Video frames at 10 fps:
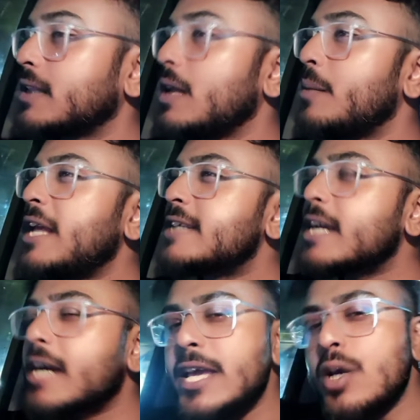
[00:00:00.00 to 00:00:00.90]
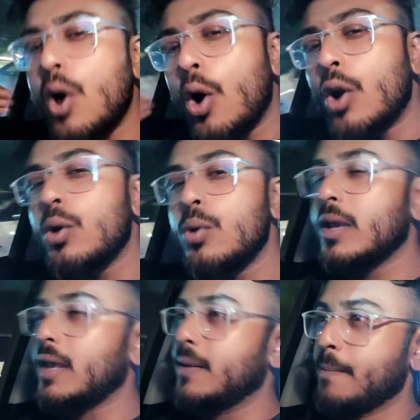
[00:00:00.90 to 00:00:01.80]
सकते हैं बट ऐसे कई और
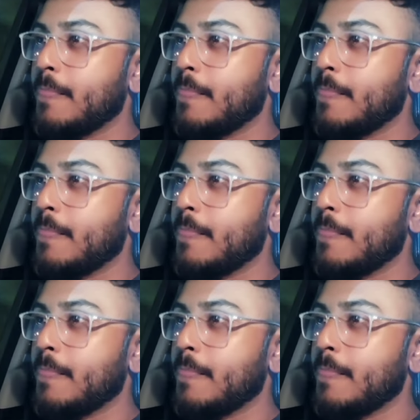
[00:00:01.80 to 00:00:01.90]
लोग हैं